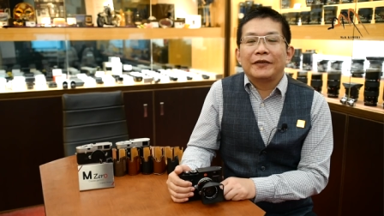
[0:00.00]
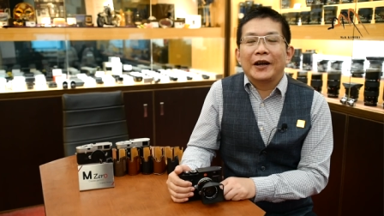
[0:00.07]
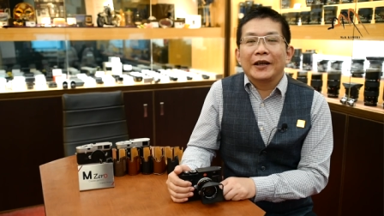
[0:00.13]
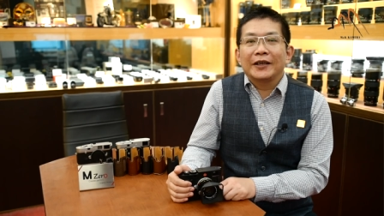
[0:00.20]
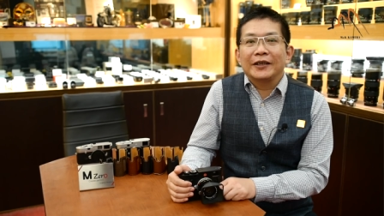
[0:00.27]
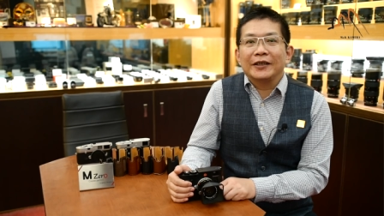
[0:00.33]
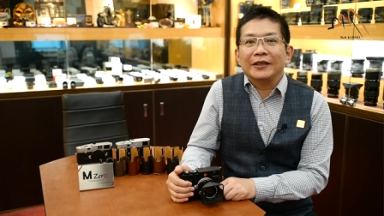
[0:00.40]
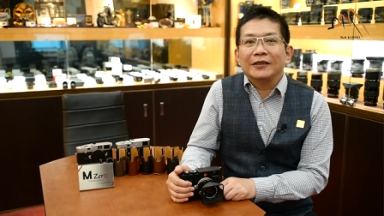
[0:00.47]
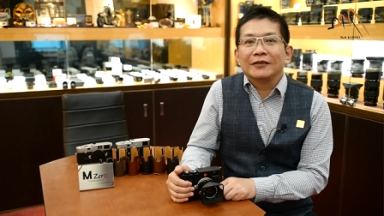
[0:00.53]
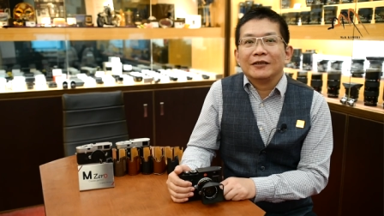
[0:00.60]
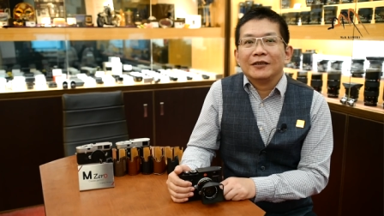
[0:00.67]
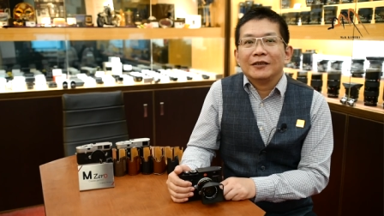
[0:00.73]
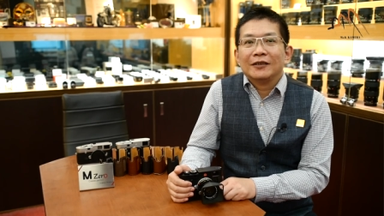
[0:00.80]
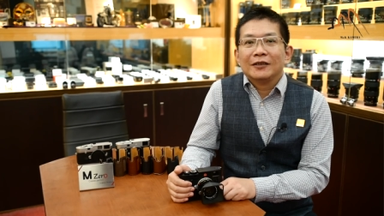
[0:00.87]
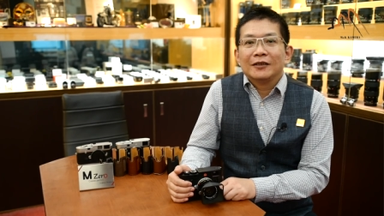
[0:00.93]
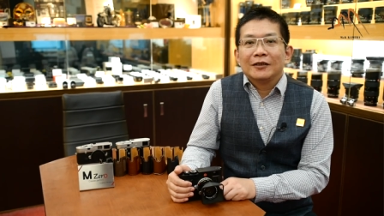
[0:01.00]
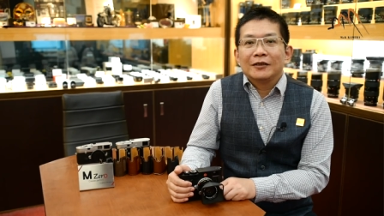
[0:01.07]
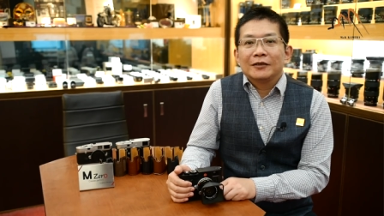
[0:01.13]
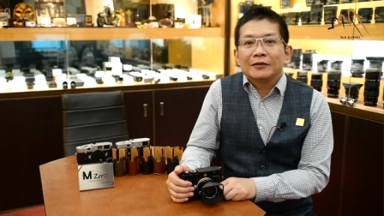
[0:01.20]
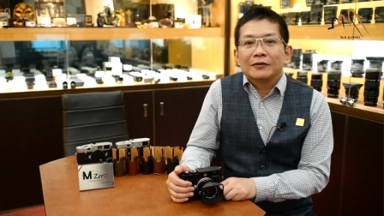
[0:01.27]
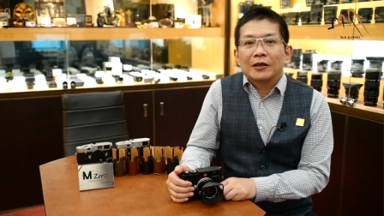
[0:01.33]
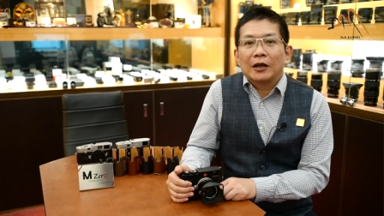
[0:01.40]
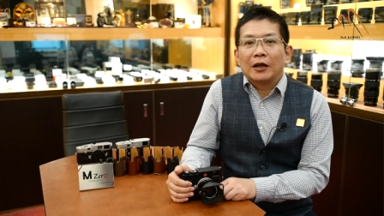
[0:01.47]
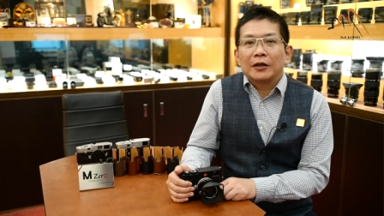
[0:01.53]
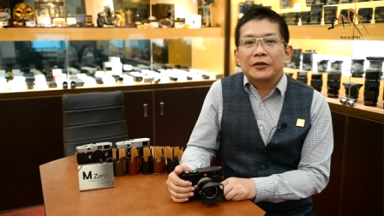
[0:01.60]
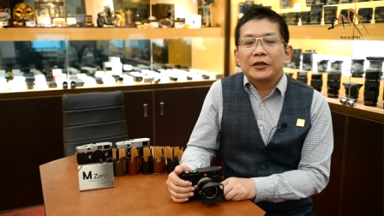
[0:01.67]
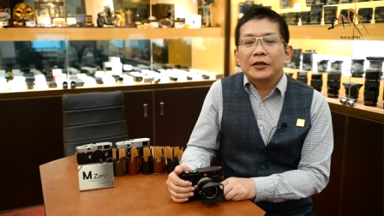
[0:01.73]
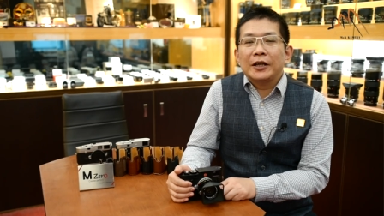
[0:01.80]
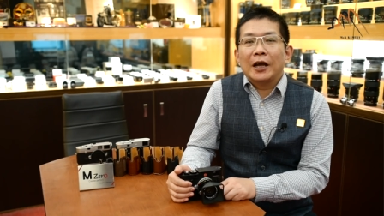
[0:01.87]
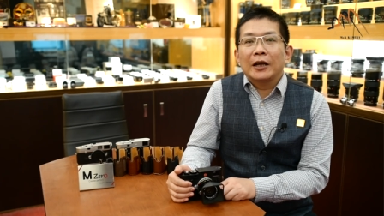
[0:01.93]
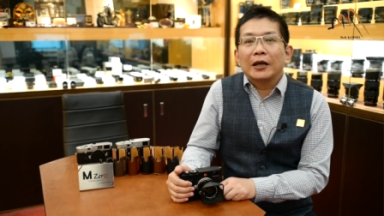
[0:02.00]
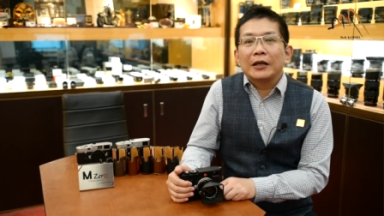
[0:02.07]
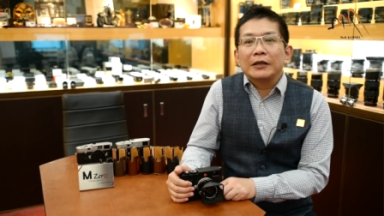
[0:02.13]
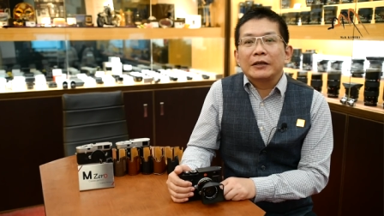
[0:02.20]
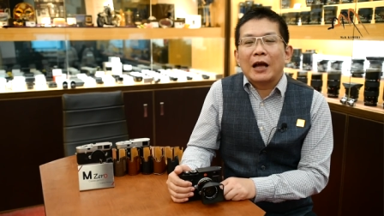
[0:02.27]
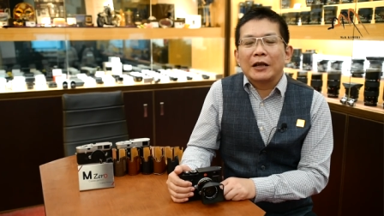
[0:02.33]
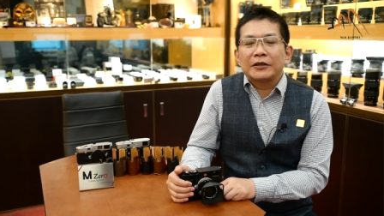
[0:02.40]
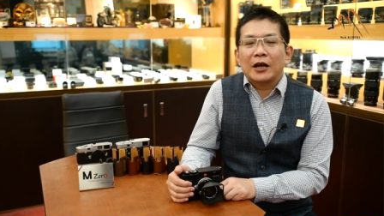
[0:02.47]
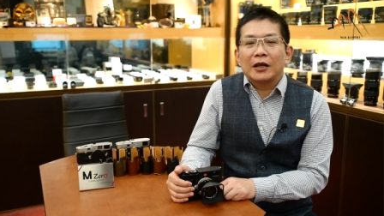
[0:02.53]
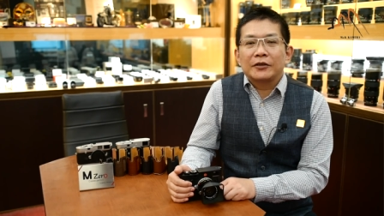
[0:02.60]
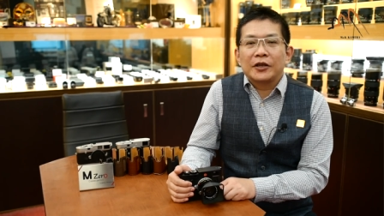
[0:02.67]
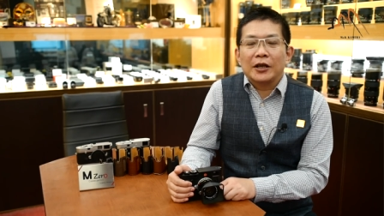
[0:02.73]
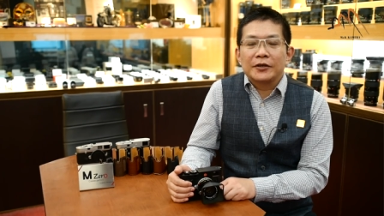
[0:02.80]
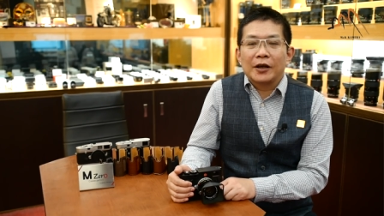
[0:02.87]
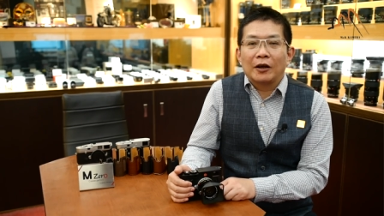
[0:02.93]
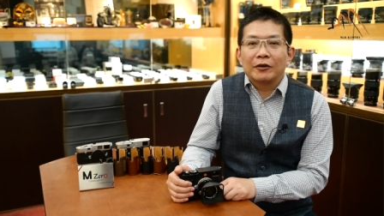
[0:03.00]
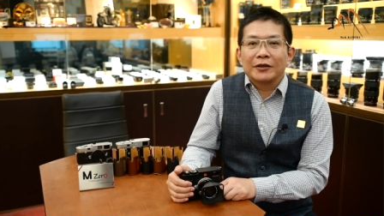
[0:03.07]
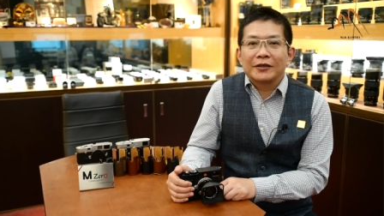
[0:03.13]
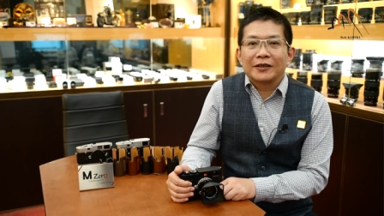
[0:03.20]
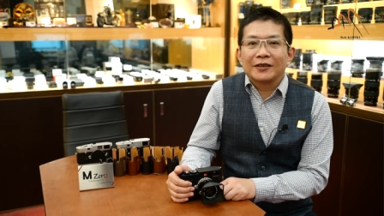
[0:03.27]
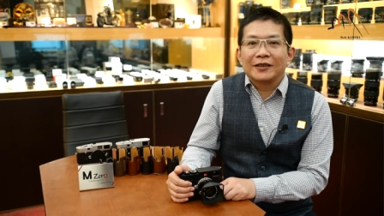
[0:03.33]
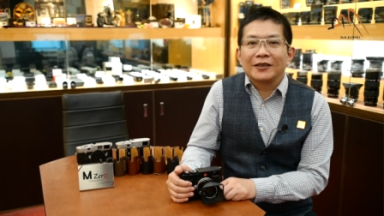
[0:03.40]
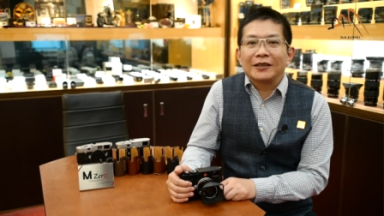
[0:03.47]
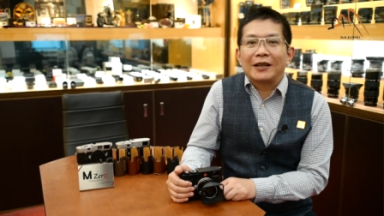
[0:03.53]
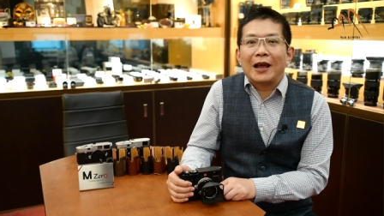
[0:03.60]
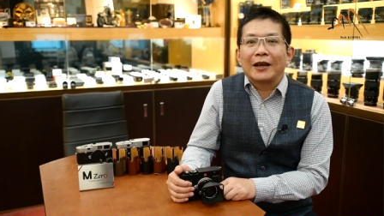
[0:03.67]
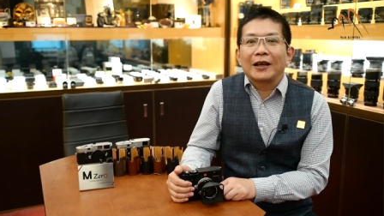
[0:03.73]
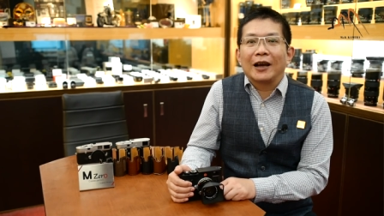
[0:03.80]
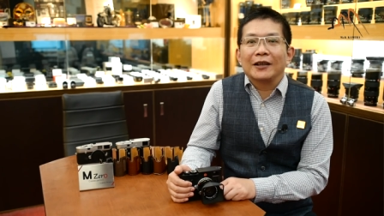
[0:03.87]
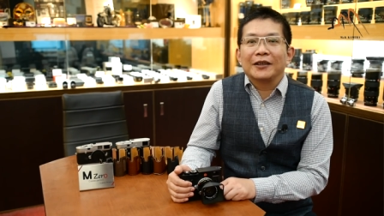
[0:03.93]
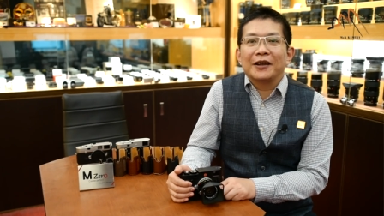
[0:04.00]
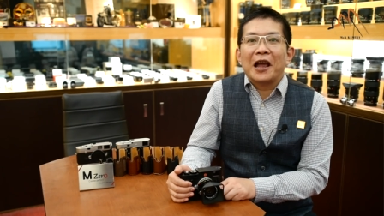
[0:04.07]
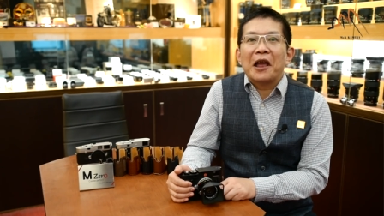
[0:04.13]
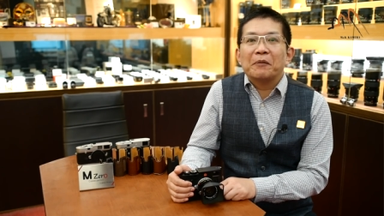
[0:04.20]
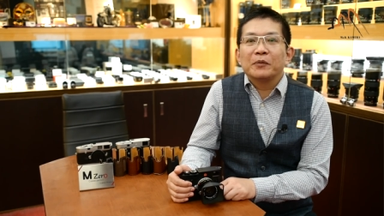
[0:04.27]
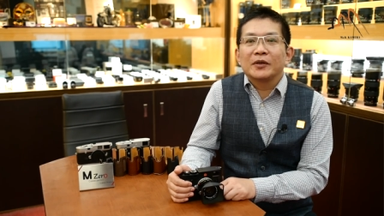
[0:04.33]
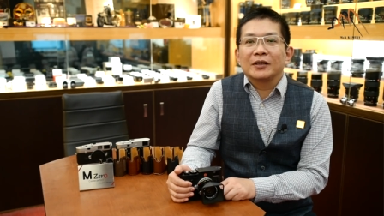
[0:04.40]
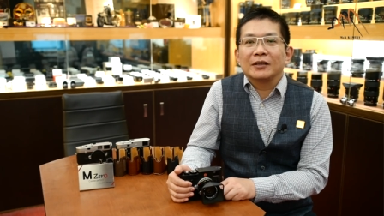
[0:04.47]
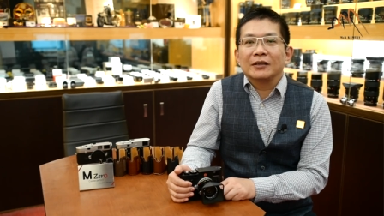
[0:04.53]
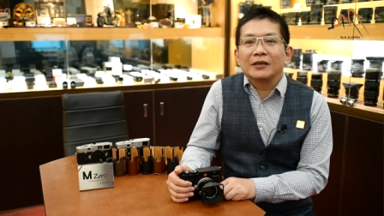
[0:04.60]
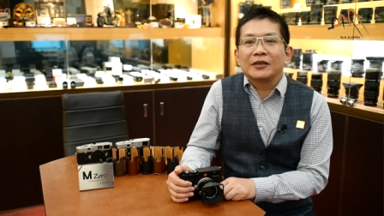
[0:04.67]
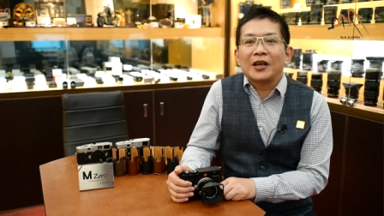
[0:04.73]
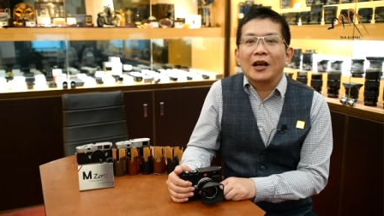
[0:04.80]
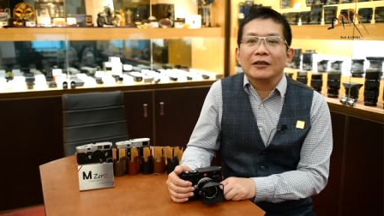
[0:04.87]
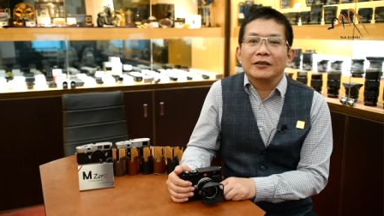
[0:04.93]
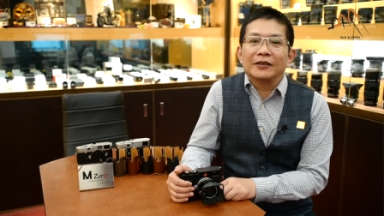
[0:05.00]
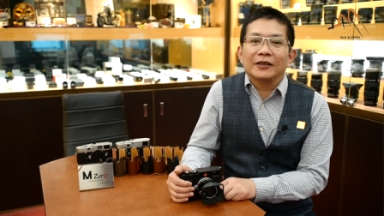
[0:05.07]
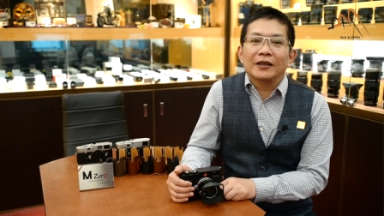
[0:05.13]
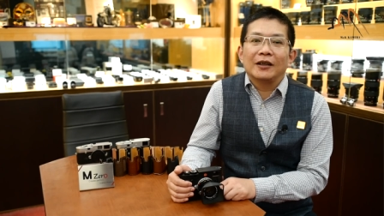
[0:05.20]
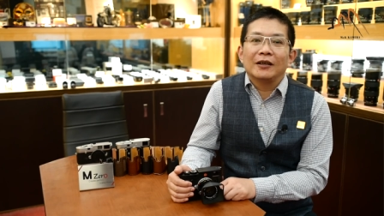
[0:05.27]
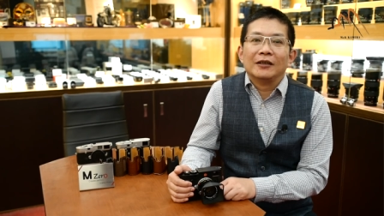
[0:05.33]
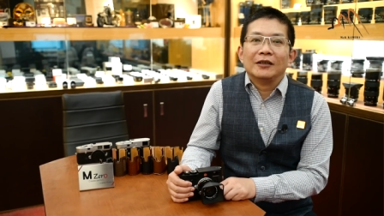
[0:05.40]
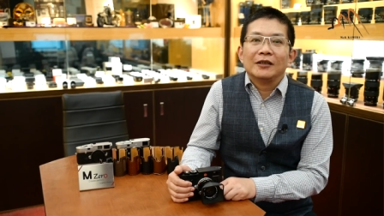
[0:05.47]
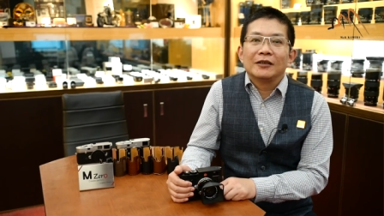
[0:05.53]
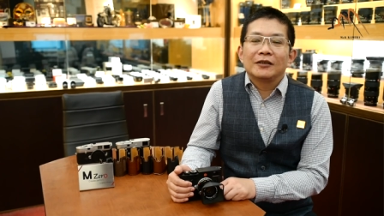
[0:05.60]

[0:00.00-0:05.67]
Frankie， 呃，今天跟大家介绍的是徕卡的 M 十 相机了。